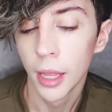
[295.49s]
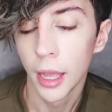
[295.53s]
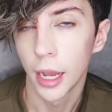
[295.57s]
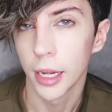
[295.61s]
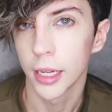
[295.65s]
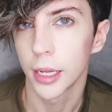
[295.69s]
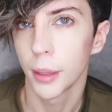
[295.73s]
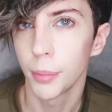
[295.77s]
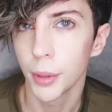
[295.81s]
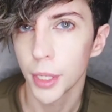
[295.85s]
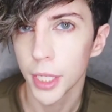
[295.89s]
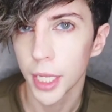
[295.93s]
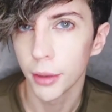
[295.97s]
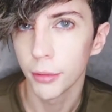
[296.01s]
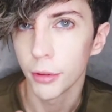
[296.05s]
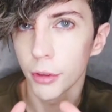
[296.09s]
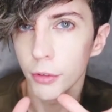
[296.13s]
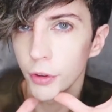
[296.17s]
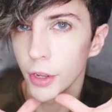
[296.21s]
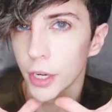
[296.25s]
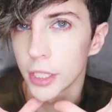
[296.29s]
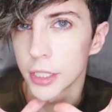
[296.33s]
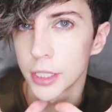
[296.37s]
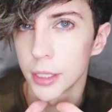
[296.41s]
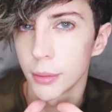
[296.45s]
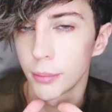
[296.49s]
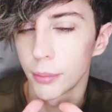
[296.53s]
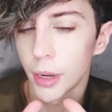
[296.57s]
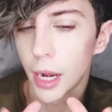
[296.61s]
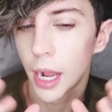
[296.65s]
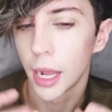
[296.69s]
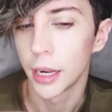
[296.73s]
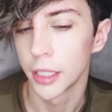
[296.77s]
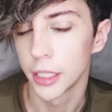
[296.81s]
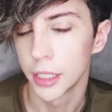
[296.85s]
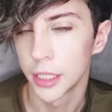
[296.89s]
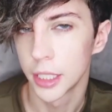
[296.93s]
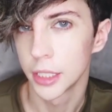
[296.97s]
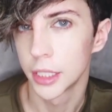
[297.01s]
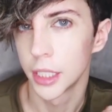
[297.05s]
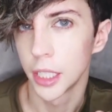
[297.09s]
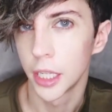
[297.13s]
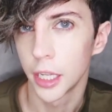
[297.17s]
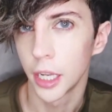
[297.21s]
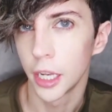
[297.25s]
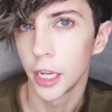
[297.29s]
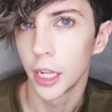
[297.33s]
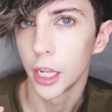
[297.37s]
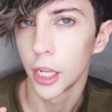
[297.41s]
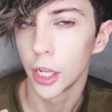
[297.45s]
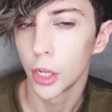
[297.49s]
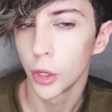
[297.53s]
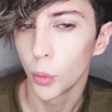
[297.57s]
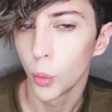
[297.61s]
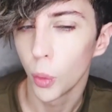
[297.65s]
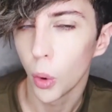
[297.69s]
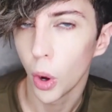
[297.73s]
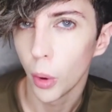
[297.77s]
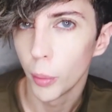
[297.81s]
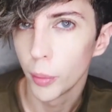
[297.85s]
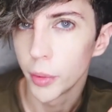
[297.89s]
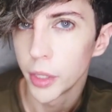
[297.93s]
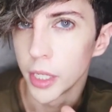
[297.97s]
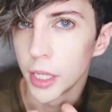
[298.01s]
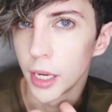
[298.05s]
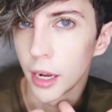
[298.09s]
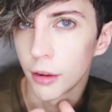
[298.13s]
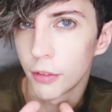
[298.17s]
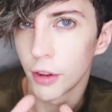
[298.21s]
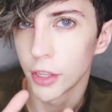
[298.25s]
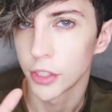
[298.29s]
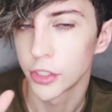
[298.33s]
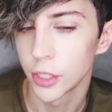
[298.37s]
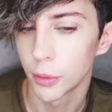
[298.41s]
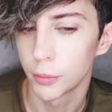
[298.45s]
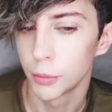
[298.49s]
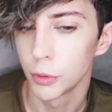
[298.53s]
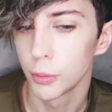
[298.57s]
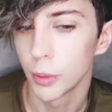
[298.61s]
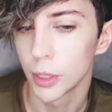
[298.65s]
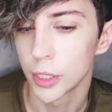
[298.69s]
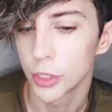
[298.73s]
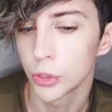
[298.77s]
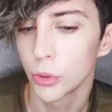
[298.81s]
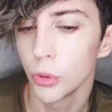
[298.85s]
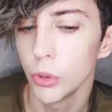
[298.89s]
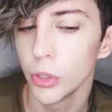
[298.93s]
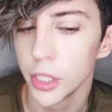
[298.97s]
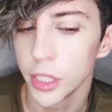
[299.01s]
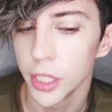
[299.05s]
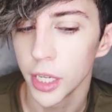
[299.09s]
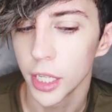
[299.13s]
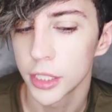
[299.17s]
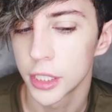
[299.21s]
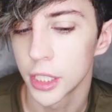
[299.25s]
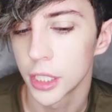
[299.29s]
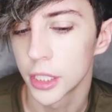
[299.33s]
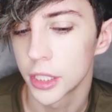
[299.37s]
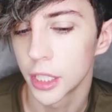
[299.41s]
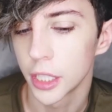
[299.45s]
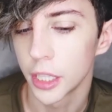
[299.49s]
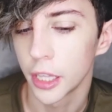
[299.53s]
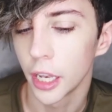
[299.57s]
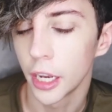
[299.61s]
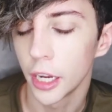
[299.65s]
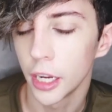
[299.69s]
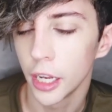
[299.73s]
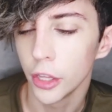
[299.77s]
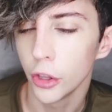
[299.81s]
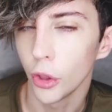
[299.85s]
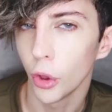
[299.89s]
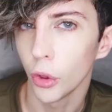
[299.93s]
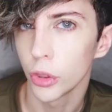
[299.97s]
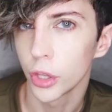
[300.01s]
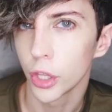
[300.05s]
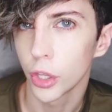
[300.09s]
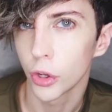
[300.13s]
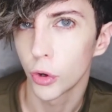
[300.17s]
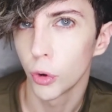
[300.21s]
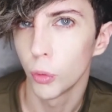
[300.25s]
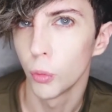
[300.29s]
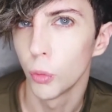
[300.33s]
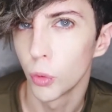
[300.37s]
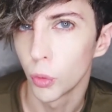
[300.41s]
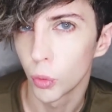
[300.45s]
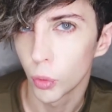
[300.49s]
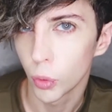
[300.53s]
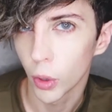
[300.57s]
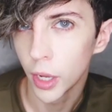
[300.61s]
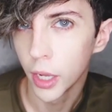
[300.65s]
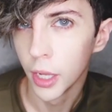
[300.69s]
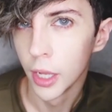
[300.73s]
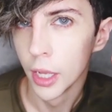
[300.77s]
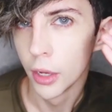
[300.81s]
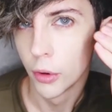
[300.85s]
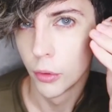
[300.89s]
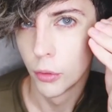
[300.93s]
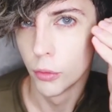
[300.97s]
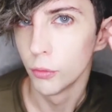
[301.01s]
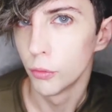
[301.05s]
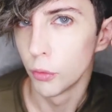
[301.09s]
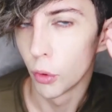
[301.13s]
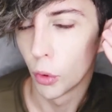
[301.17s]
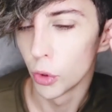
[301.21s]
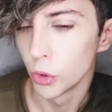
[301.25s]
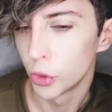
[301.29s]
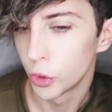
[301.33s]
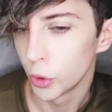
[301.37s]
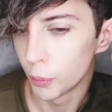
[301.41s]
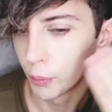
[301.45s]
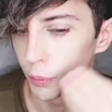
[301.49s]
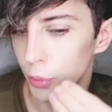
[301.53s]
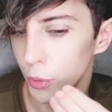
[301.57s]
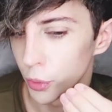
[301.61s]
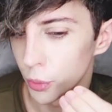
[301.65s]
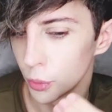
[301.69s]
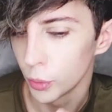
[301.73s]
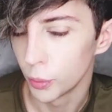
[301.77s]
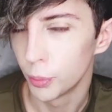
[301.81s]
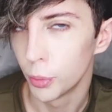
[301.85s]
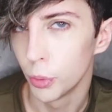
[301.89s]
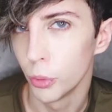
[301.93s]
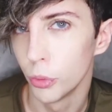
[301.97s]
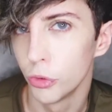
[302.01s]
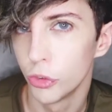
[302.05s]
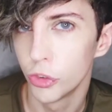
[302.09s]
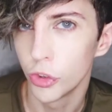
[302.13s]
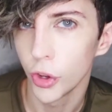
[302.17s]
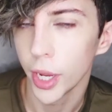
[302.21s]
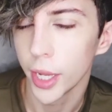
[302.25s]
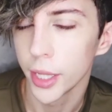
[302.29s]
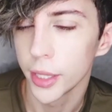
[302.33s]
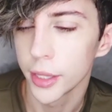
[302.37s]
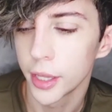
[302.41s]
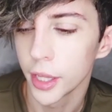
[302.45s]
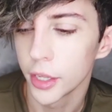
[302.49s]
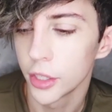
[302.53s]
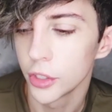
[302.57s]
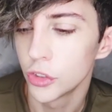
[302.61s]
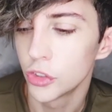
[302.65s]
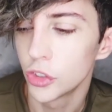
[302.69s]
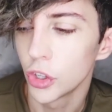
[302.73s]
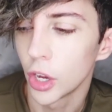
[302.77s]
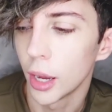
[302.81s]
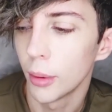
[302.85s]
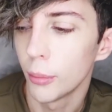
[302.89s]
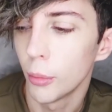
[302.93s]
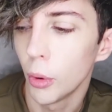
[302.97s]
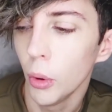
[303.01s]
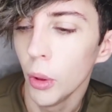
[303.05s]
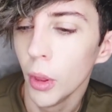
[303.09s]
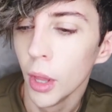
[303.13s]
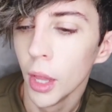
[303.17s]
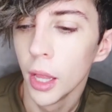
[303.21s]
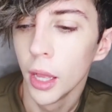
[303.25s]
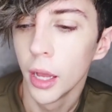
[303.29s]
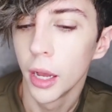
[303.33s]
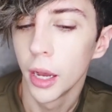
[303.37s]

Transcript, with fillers: Anche perché vi farà sembrare se siete gli uomini la faccia più mascolina e se siete delle donne comunque un volto più pungente diciamo